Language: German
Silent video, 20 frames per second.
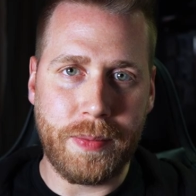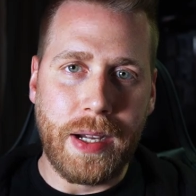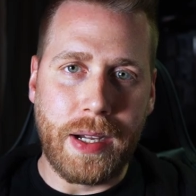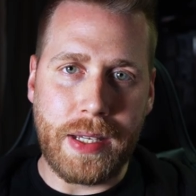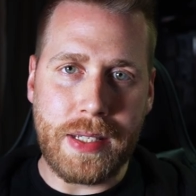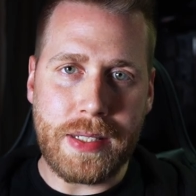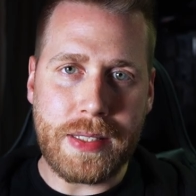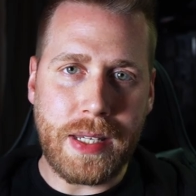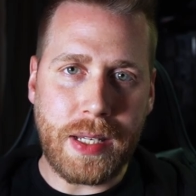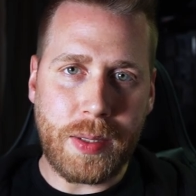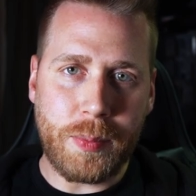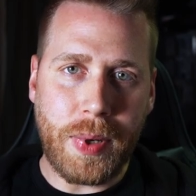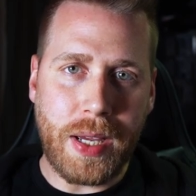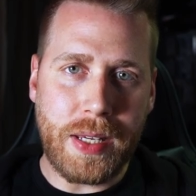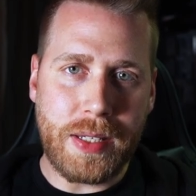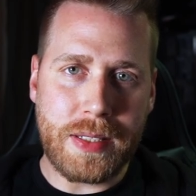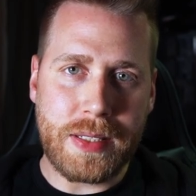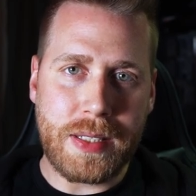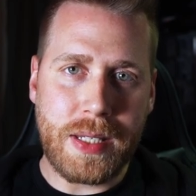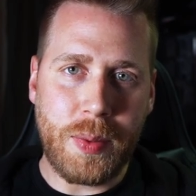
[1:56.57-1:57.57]
Richtig
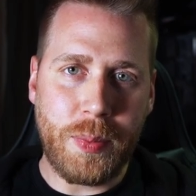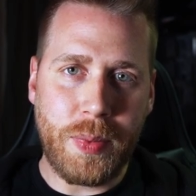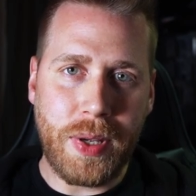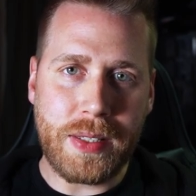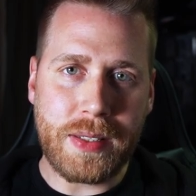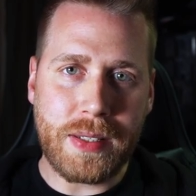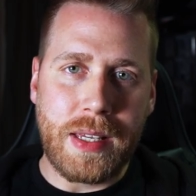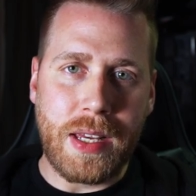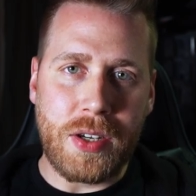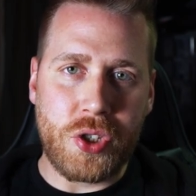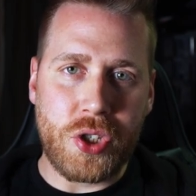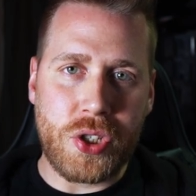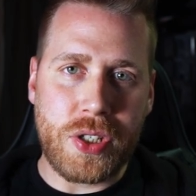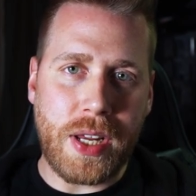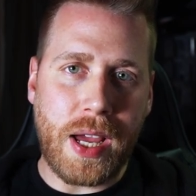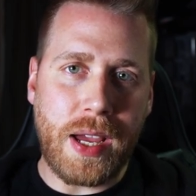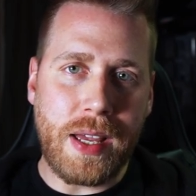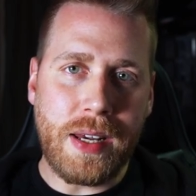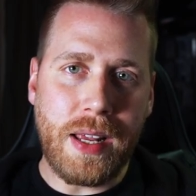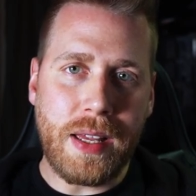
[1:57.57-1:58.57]
meine ich hiermit, je
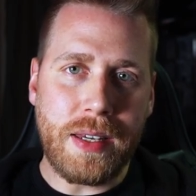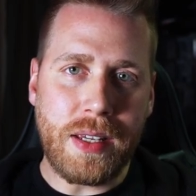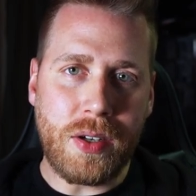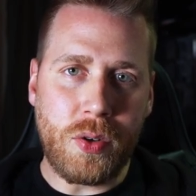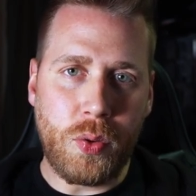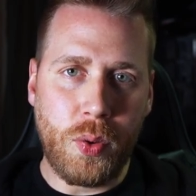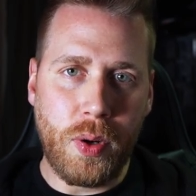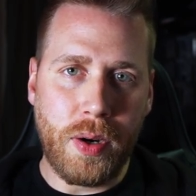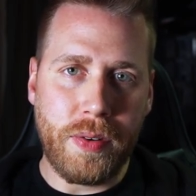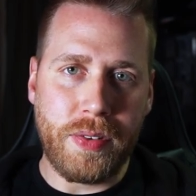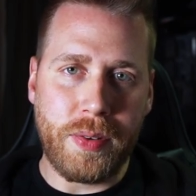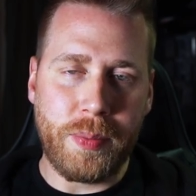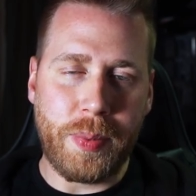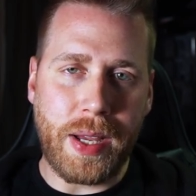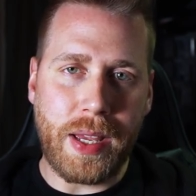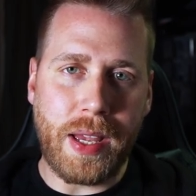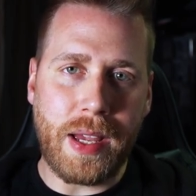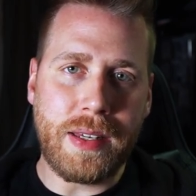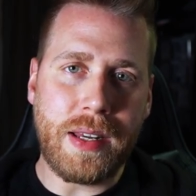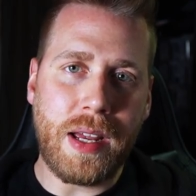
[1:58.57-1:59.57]
steiler die Kurve
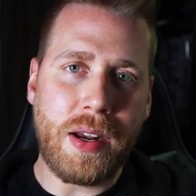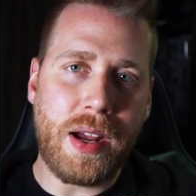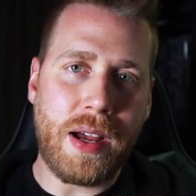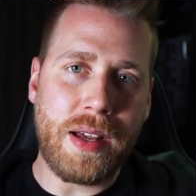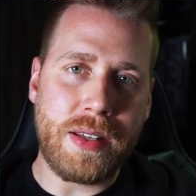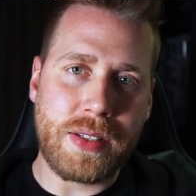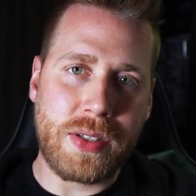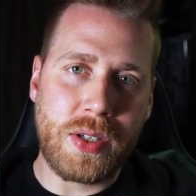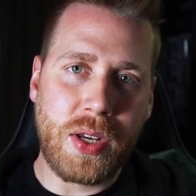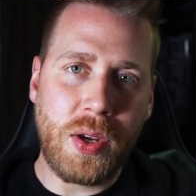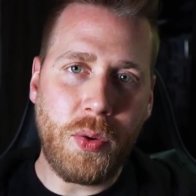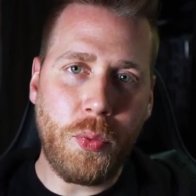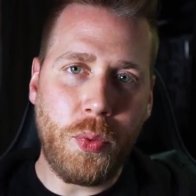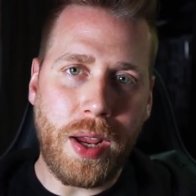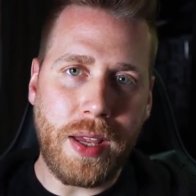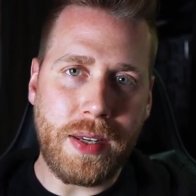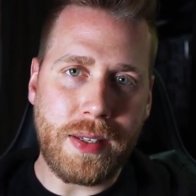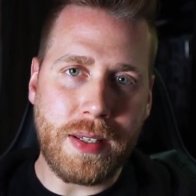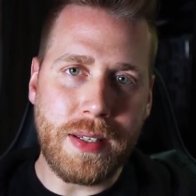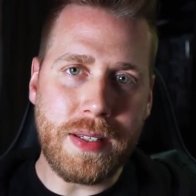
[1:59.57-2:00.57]
bei einer
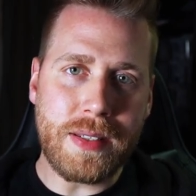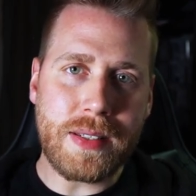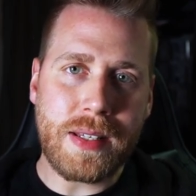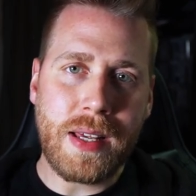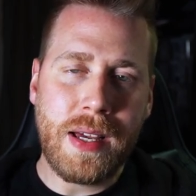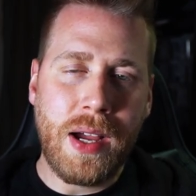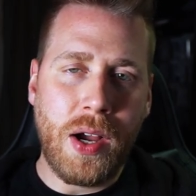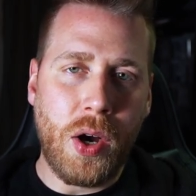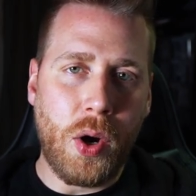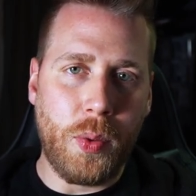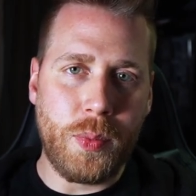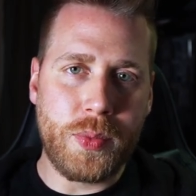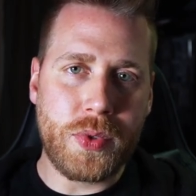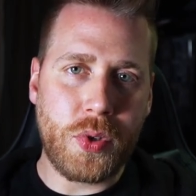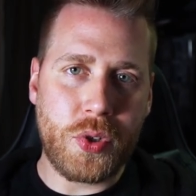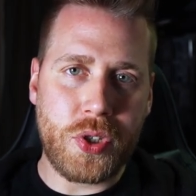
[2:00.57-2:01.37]
RC-Rate ist, umso